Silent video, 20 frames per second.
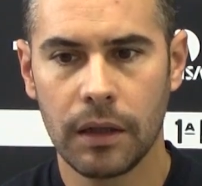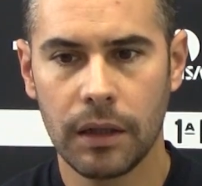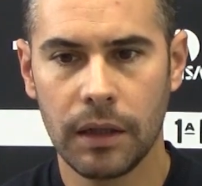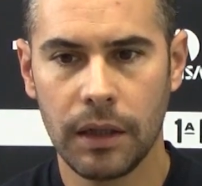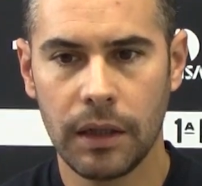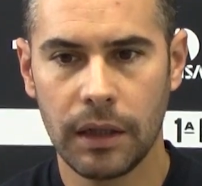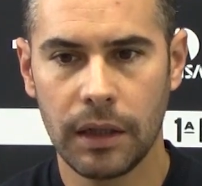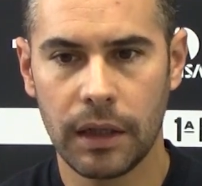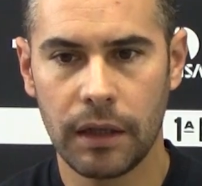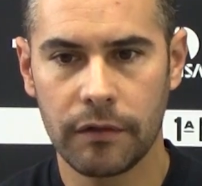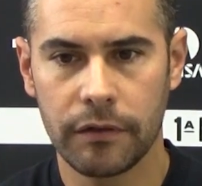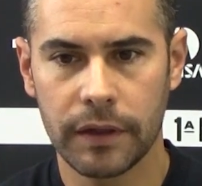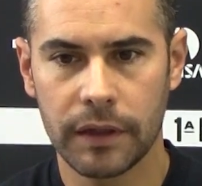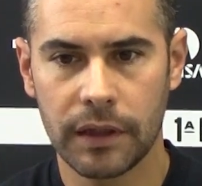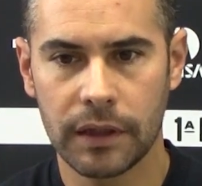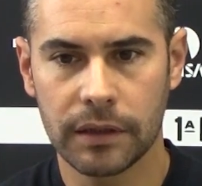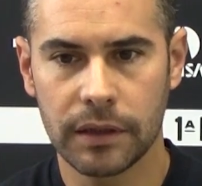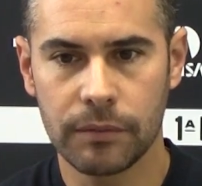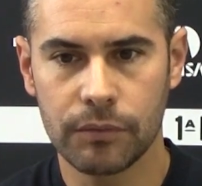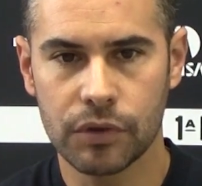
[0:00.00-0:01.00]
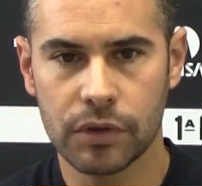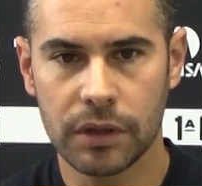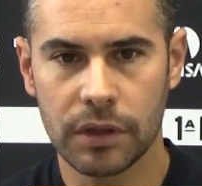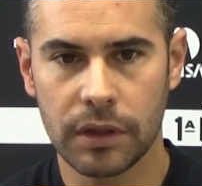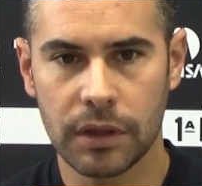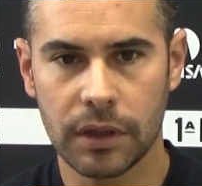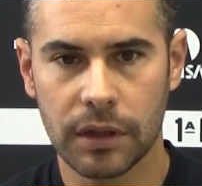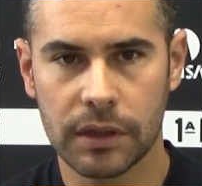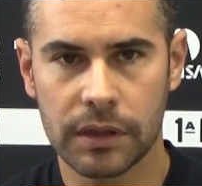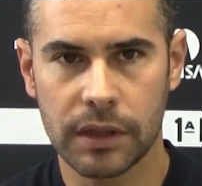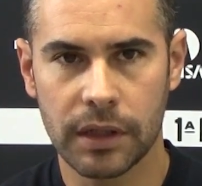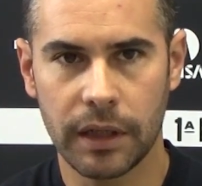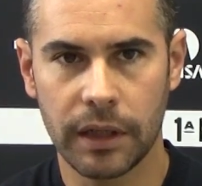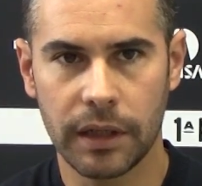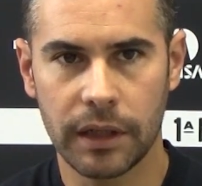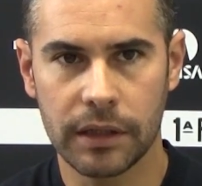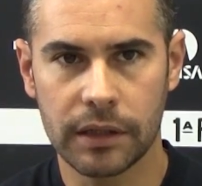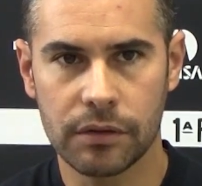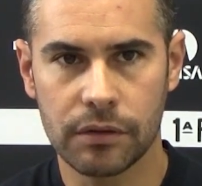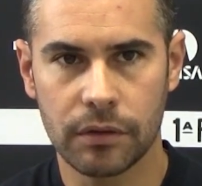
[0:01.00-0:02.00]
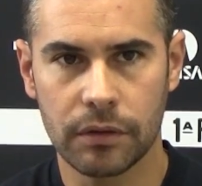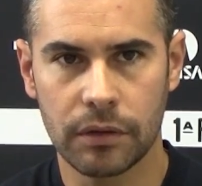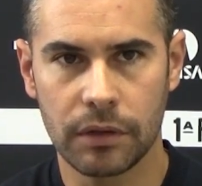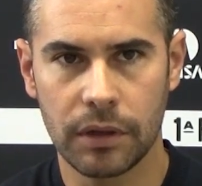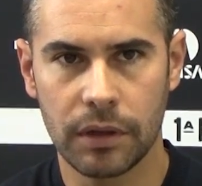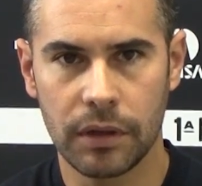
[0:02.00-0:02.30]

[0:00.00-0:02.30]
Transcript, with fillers: y al final tenemos que, seguir en esto.